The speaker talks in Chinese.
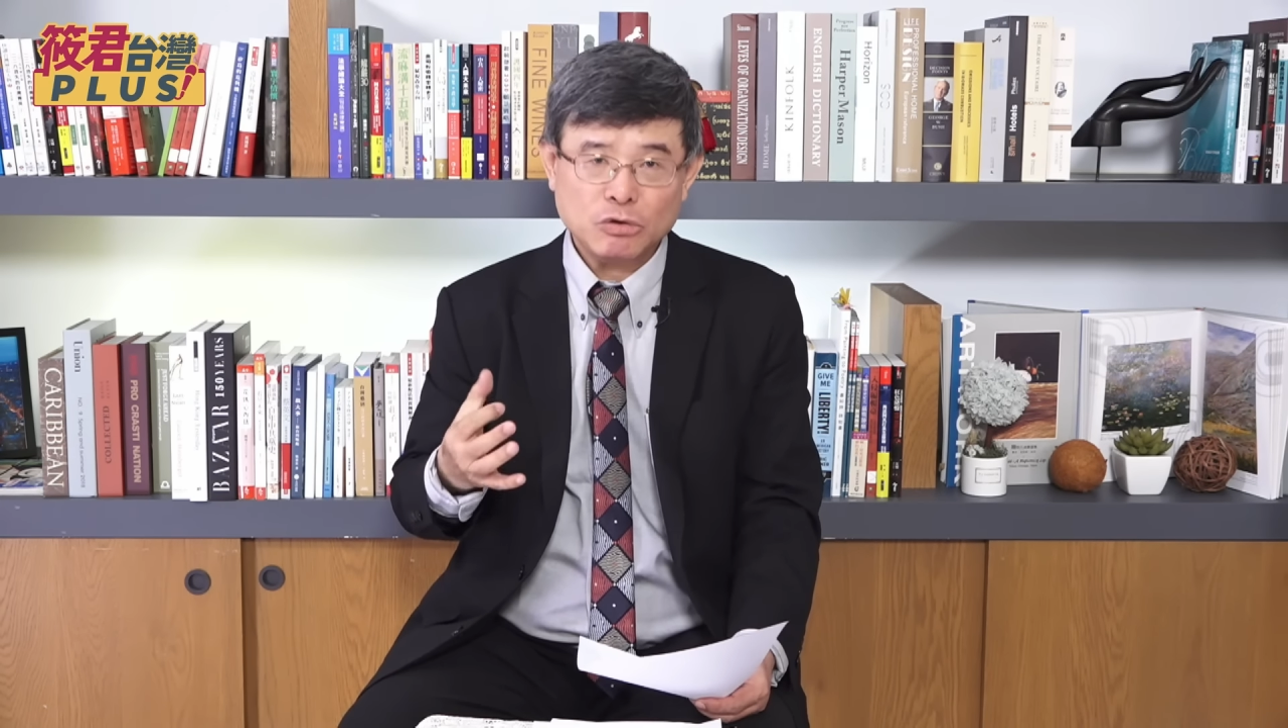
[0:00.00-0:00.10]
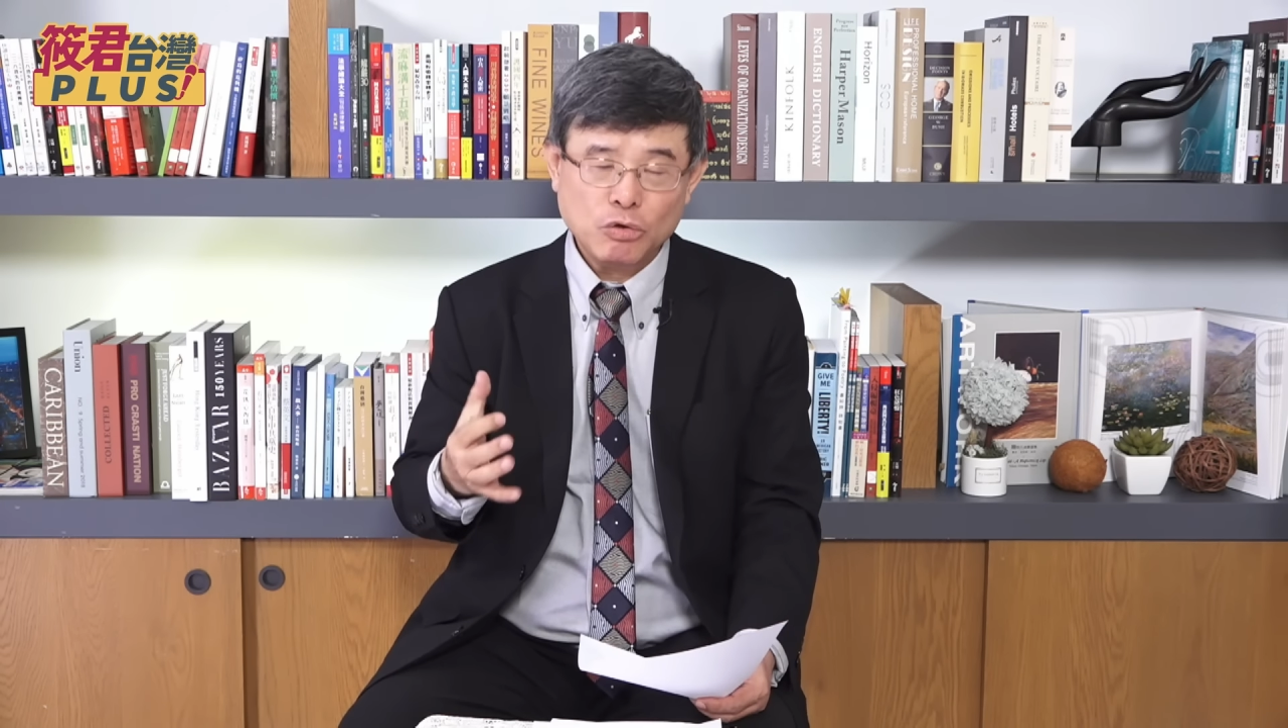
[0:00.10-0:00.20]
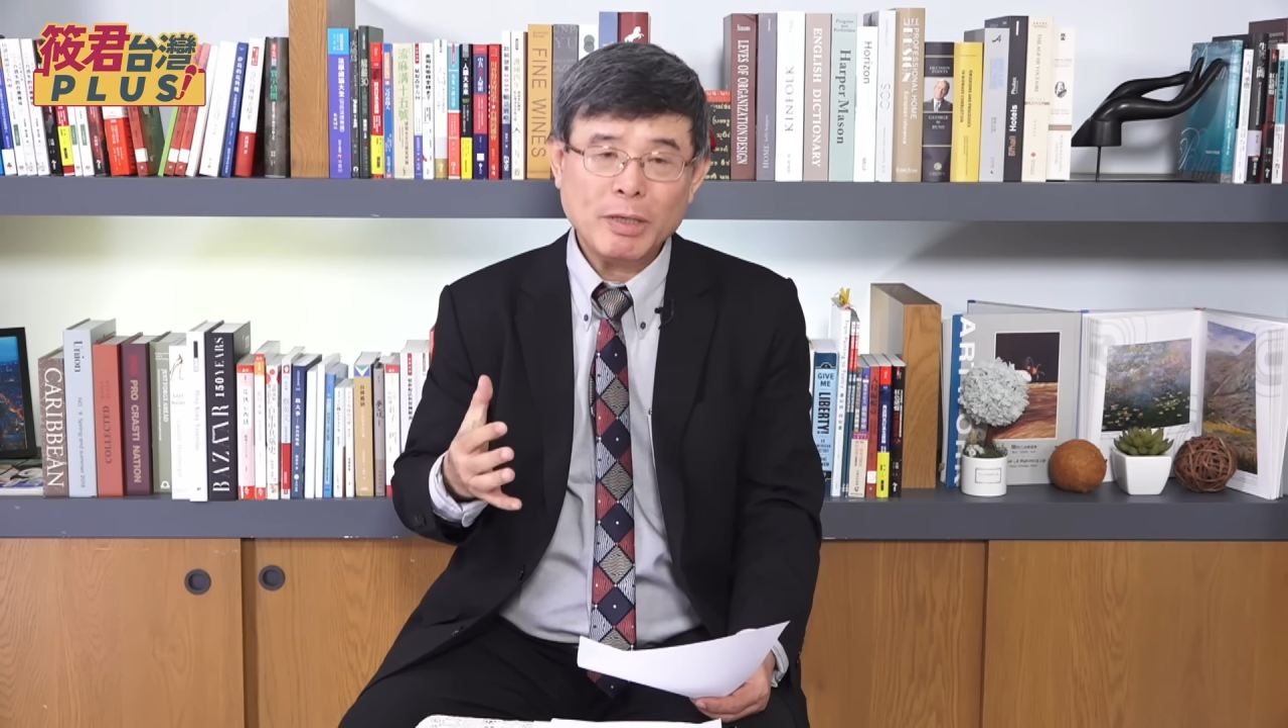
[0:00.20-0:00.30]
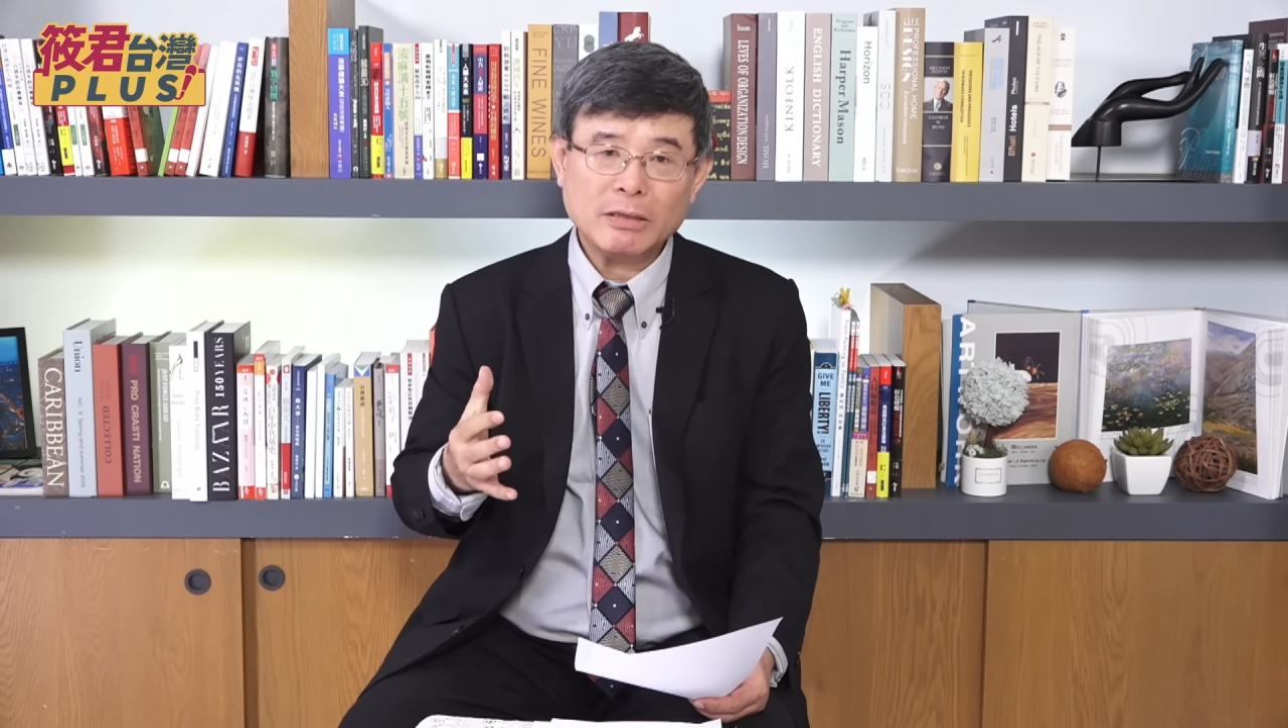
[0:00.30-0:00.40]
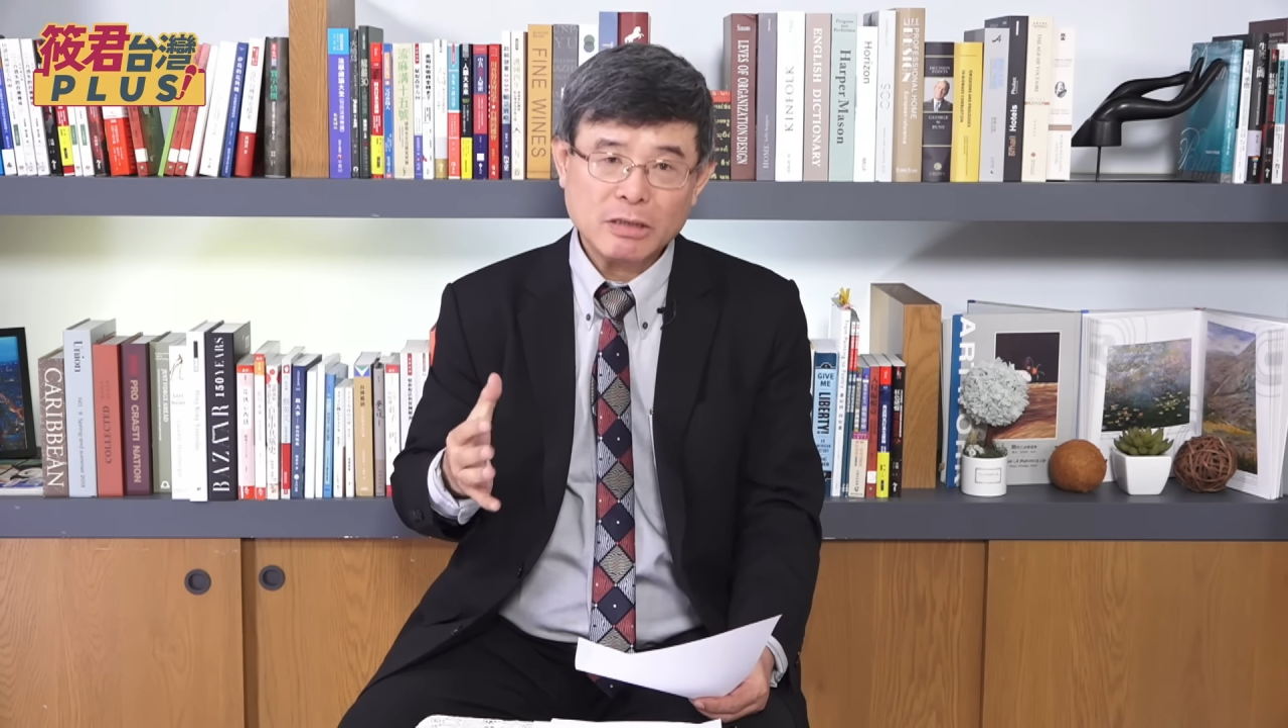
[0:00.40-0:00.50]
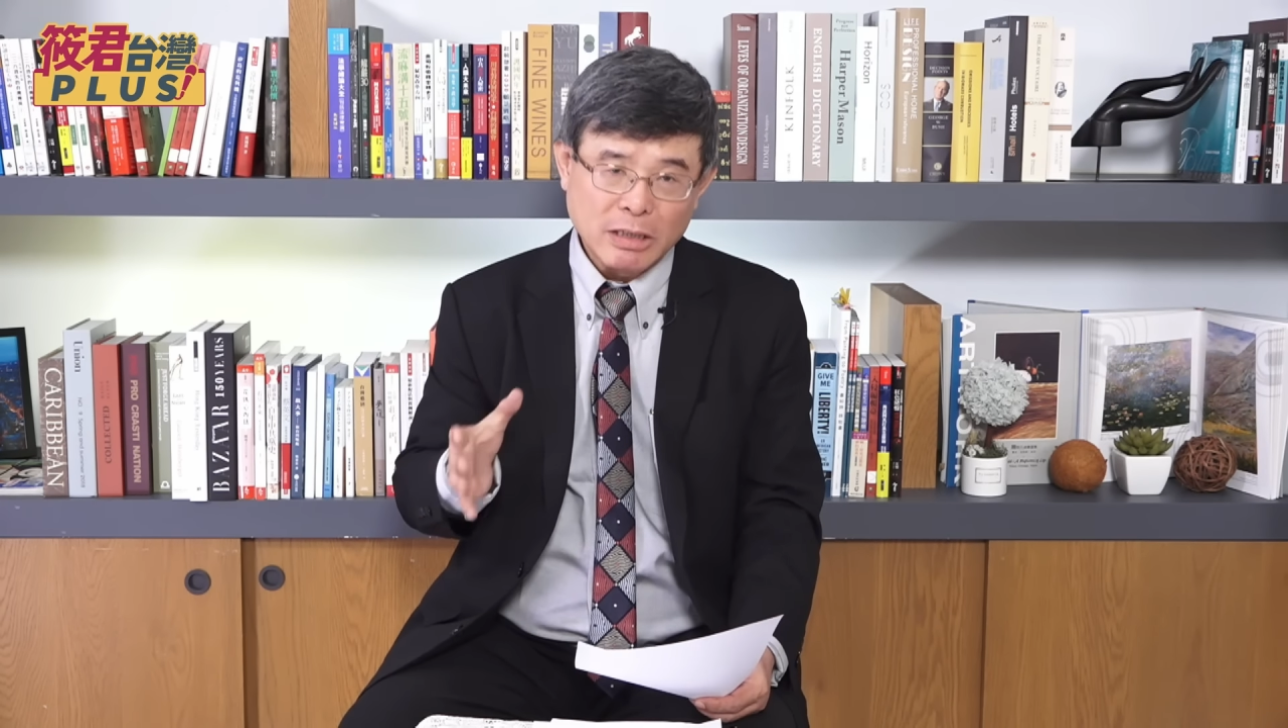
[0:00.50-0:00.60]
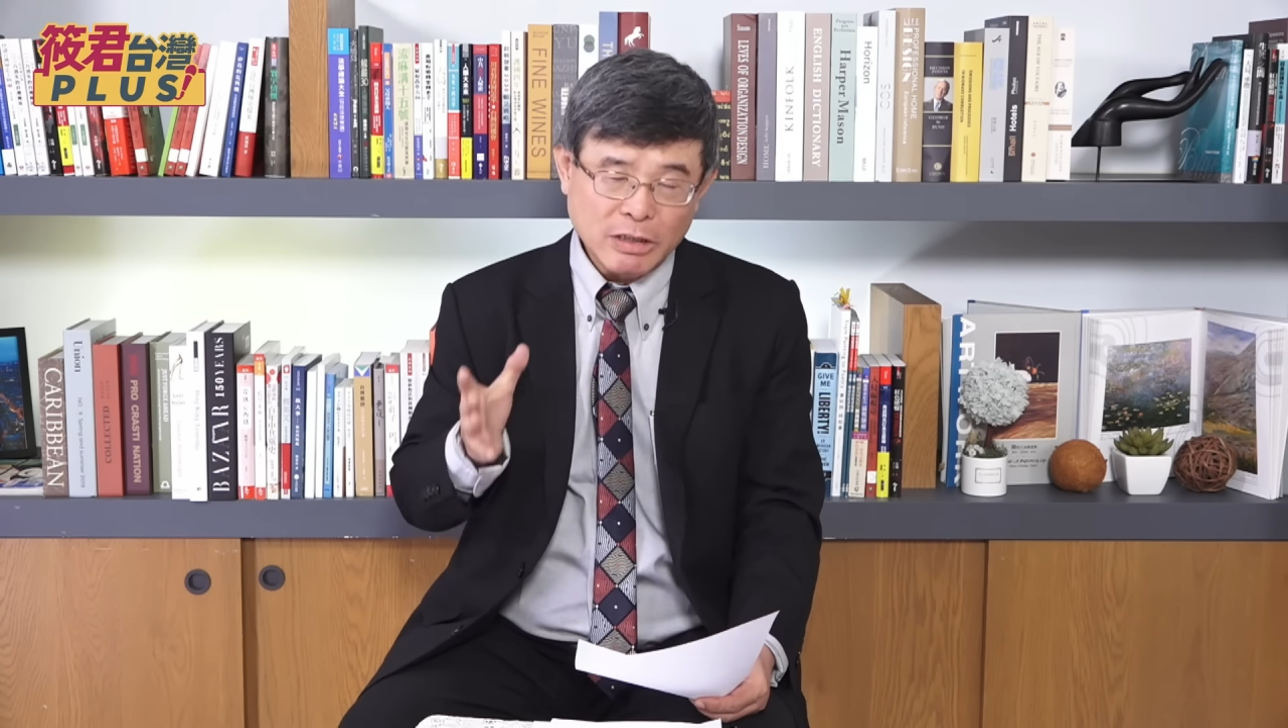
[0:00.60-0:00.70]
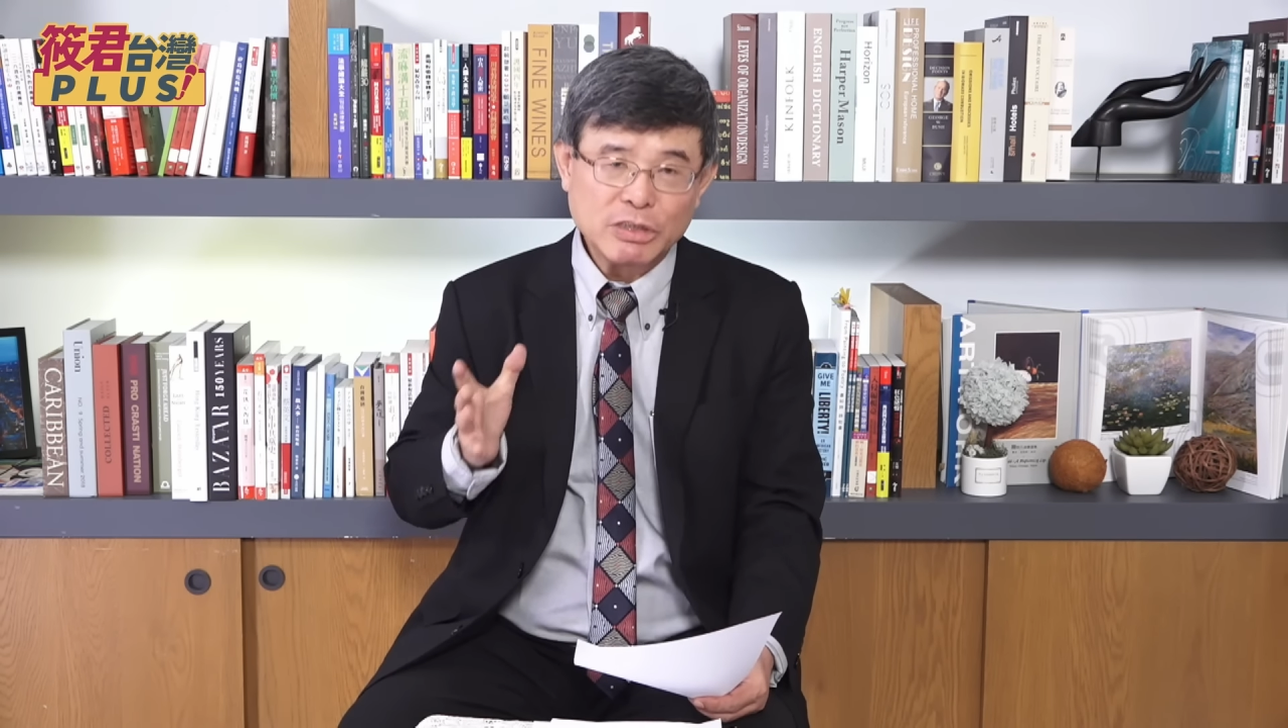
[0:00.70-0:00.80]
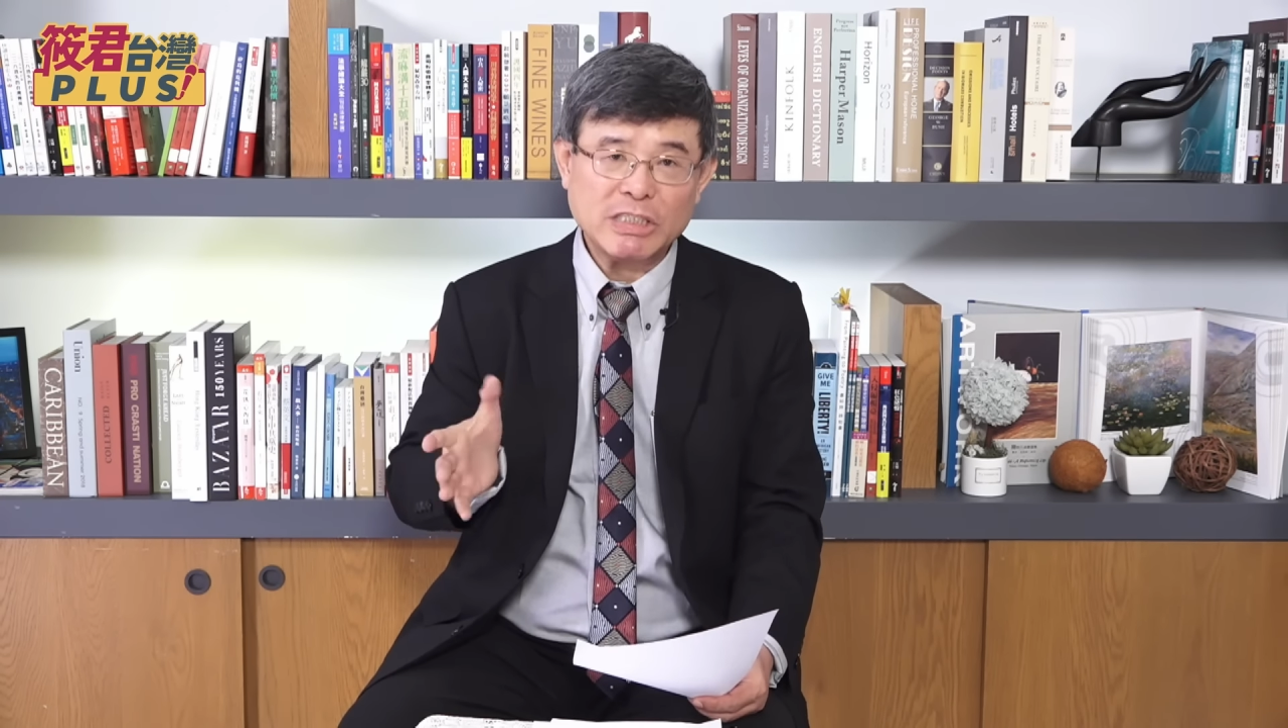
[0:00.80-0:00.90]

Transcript: 局面是可